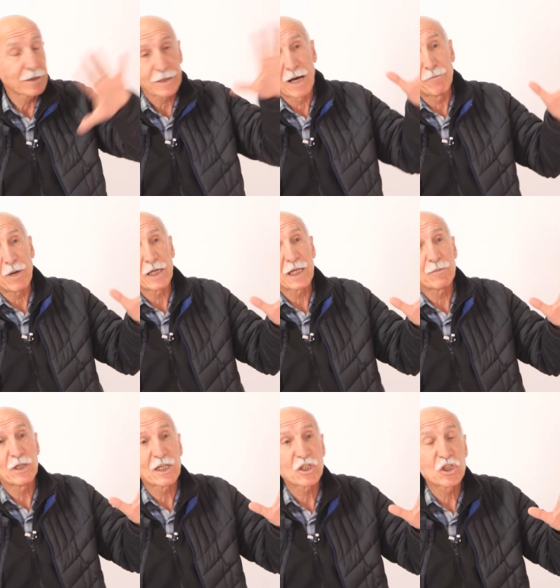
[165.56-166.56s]
tam
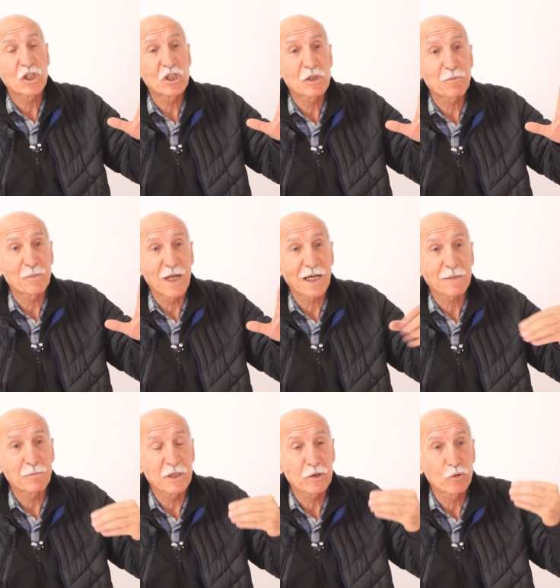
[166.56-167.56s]
anlamıyla
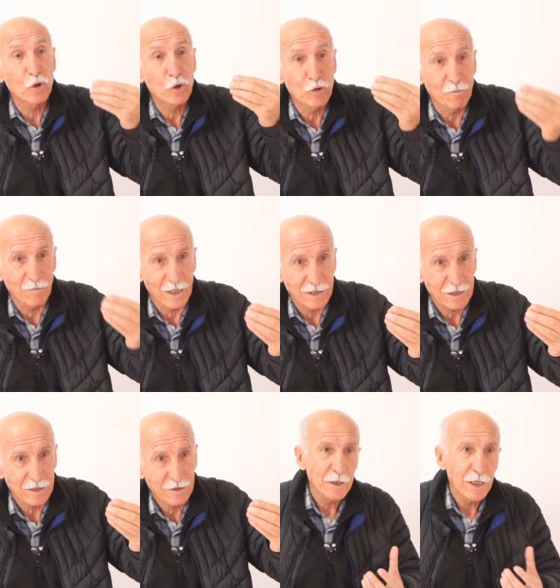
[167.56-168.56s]
çırılçıplak bir görünüm
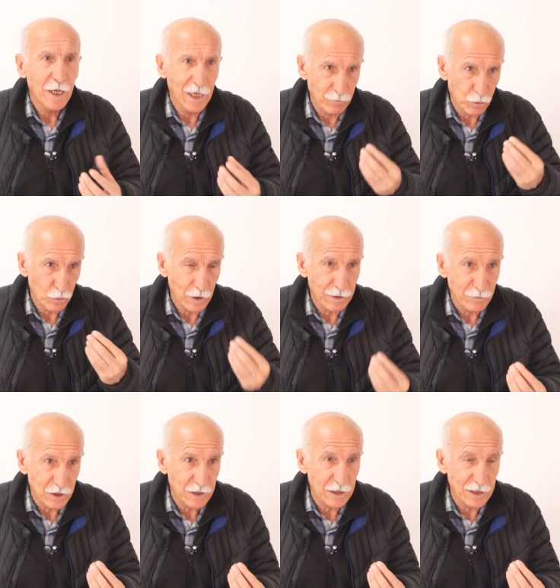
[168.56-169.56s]
var hem
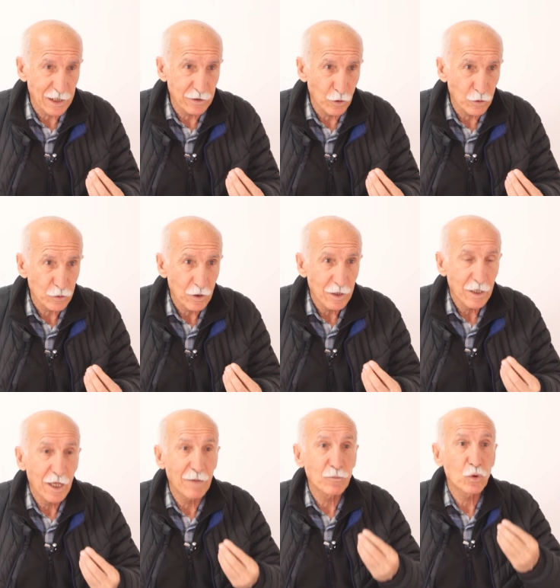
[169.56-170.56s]
sularımız kirleniyor,
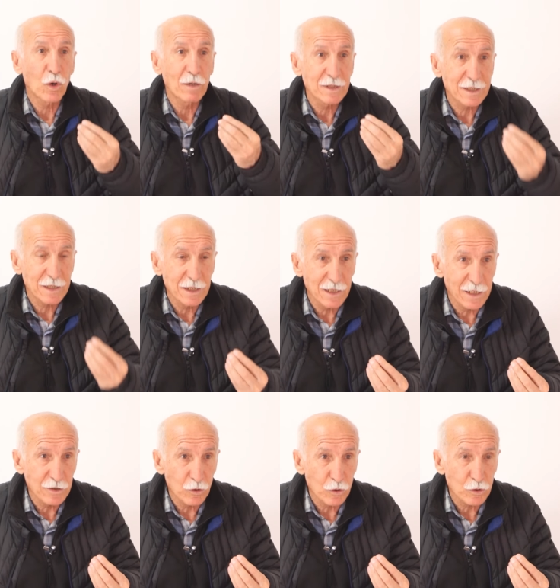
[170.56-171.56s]
hem doğamız
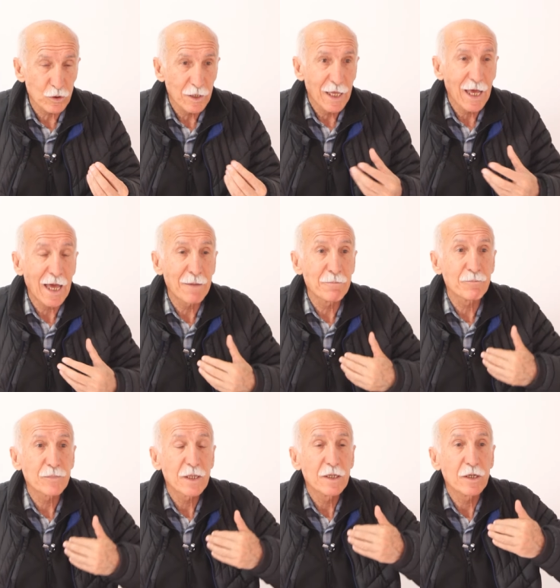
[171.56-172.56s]
kirleniyor, hem
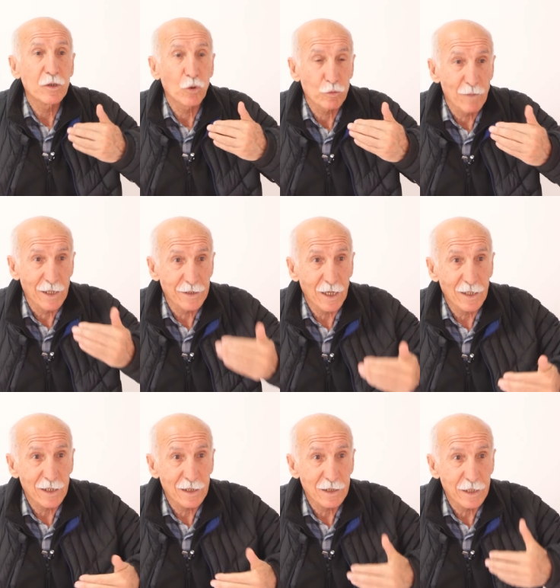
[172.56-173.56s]
orman
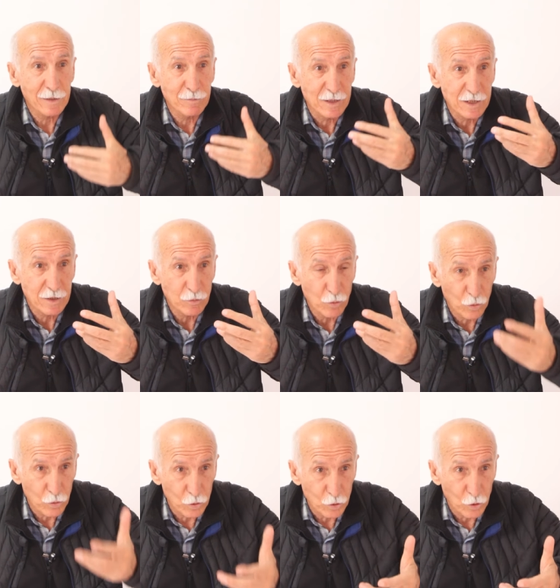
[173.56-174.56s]
alanlarımız
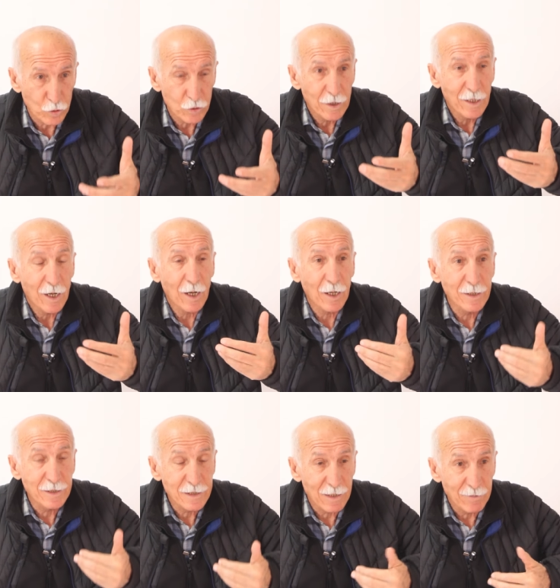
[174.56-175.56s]
yok oluyor.
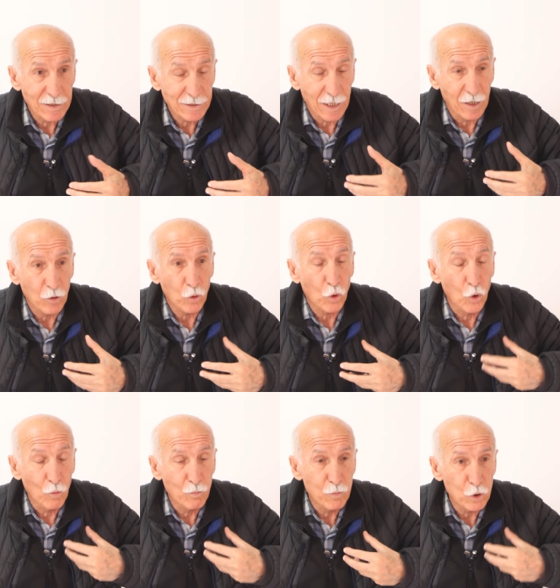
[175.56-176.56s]
Aynı zamanda
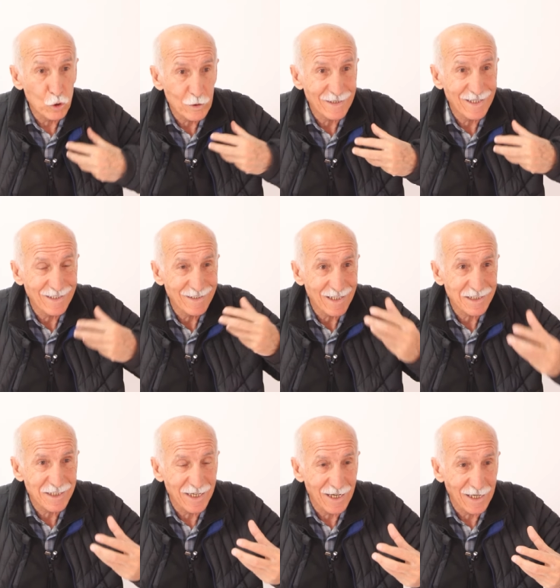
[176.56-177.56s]
o bölgede
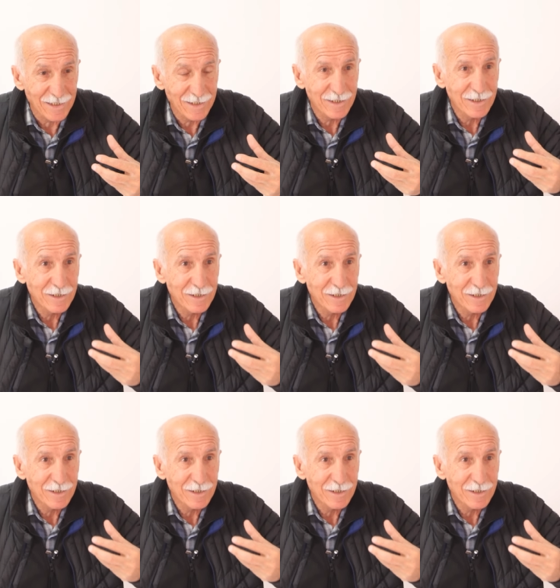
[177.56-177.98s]
yaşayan